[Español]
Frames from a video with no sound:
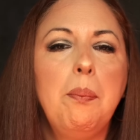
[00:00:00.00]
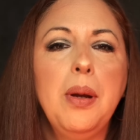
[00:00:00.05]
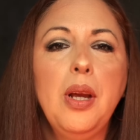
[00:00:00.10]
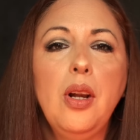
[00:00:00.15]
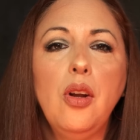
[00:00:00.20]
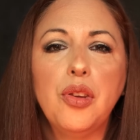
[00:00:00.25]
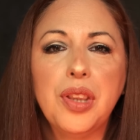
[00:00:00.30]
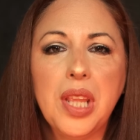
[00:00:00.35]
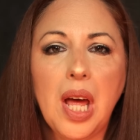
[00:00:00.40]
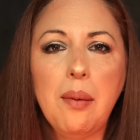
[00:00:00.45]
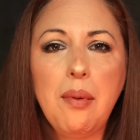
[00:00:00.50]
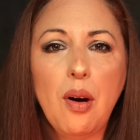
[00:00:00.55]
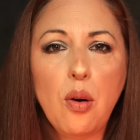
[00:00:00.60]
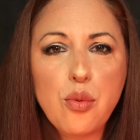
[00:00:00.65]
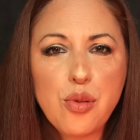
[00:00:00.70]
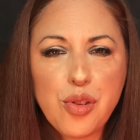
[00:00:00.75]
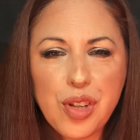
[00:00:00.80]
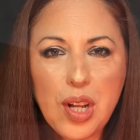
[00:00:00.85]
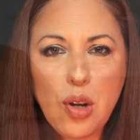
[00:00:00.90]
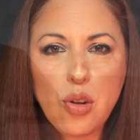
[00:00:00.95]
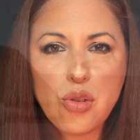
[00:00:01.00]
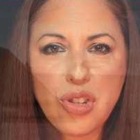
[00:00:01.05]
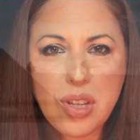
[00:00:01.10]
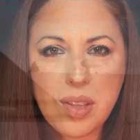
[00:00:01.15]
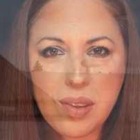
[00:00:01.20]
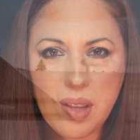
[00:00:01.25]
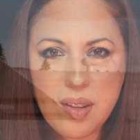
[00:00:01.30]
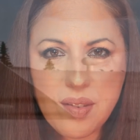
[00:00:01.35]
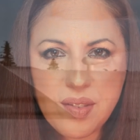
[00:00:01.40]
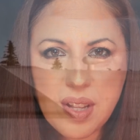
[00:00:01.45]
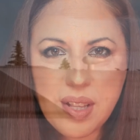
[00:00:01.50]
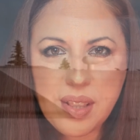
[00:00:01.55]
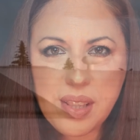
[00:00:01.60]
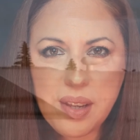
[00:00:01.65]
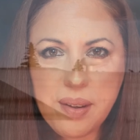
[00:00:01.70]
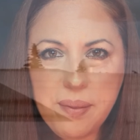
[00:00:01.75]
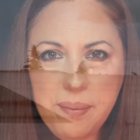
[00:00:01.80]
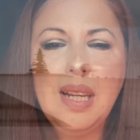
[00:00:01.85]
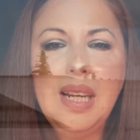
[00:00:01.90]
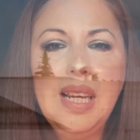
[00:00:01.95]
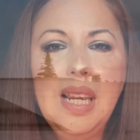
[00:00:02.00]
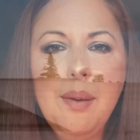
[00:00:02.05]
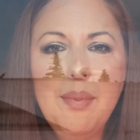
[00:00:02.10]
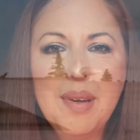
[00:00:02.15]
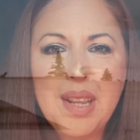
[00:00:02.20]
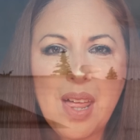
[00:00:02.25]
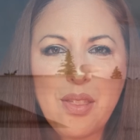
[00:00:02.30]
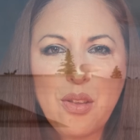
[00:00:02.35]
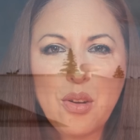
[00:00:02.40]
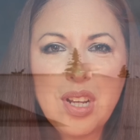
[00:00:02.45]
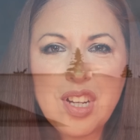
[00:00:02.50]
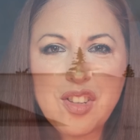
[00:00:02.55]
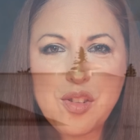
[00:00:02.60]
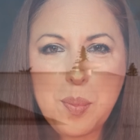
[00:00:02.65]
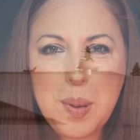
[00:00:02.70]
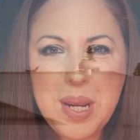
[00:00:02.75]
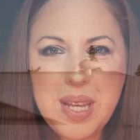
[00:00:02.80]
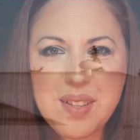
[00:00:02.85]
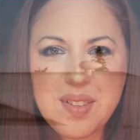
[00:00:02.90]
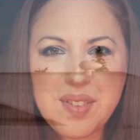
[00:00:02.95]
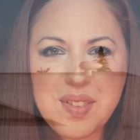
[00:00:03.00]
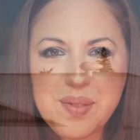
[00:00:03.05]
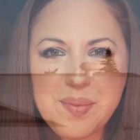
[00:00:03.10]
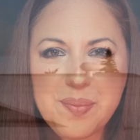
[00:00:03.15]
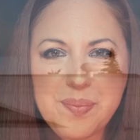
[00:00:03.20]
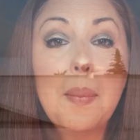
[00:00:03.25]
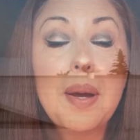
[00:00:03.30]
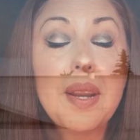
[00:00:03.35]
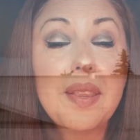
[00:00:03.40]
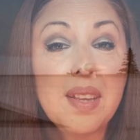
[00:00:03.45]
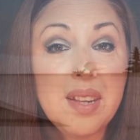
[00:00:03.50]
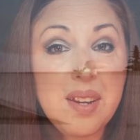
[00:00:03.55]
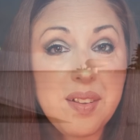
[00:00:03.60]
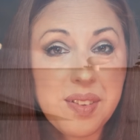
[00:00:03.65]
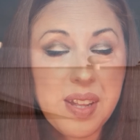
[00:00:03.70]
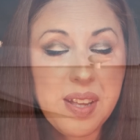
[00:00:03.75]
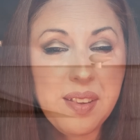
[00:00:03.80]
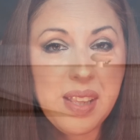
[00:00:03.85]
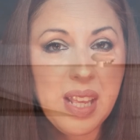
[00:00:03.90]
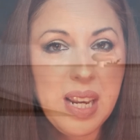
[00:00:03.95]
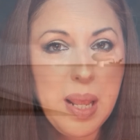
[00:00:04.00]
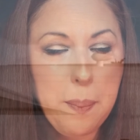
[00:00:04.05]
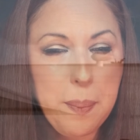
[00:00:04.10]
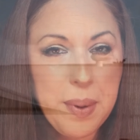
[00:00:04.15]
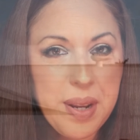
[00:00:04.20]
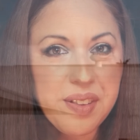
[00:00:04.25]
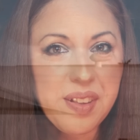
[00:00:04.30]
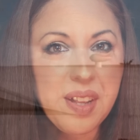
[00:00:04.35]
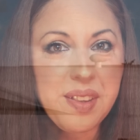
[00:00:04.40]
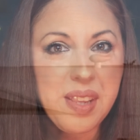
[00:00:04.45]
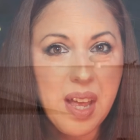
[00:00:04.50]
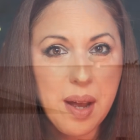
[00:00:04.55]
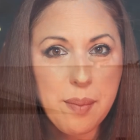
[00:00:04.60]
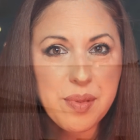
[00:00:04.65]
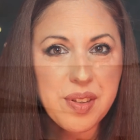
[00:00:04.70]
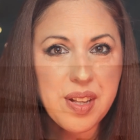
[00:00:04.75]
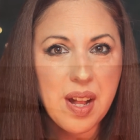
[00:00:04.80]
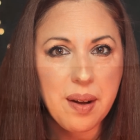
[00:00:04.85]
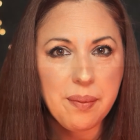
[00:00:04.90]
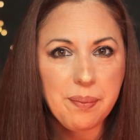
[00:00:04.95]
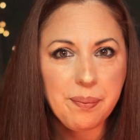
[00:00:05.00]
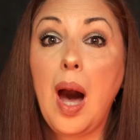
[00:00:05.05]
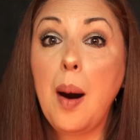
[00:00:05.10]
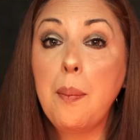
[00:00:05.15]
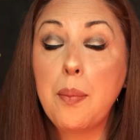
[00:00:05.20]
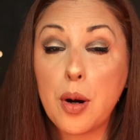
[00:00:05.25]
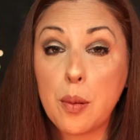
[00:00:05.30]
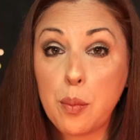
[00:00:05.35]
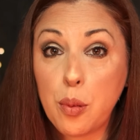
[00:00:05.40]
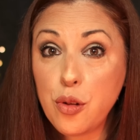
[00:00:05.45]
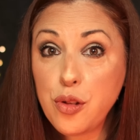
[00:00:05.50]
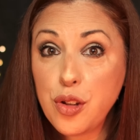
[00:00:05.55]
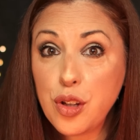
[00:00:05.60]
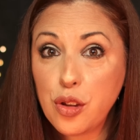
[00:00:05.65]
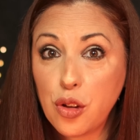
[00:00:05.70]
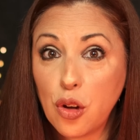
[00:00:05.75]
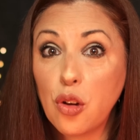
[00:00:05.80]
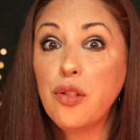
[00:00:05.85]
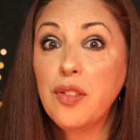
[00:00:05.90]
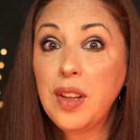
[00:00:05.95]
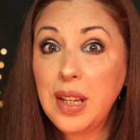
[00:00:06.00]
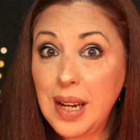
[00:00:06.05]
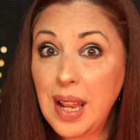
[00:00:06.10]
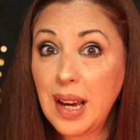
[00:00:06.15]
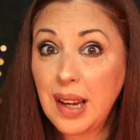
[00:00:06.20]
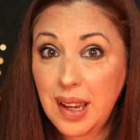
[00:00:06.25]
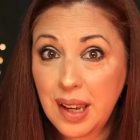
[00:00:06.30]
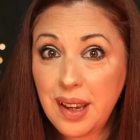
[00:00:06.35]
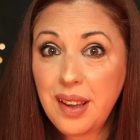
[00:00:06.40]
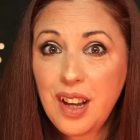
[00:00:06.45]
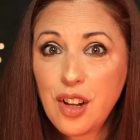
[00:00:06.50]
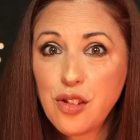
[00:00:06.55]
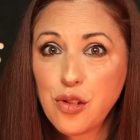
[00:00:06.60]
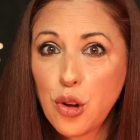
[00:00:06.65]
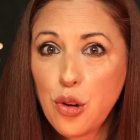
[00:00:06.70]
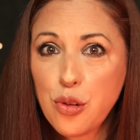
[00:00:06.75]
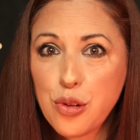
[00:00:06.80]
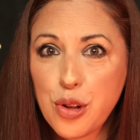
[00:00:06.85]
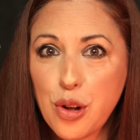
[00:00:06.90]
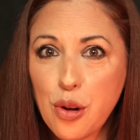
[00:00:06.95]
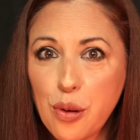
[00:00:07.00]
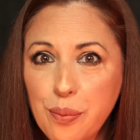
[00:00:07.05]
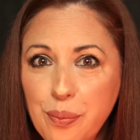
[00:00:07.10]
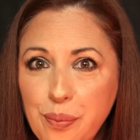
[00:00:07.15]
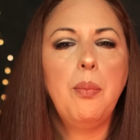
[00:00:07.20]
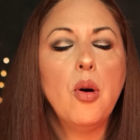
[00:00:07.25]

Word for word: pilotaba un C-87 Liberador Express perteneciente a la empresa TAMSA, a propósito de la que era socio.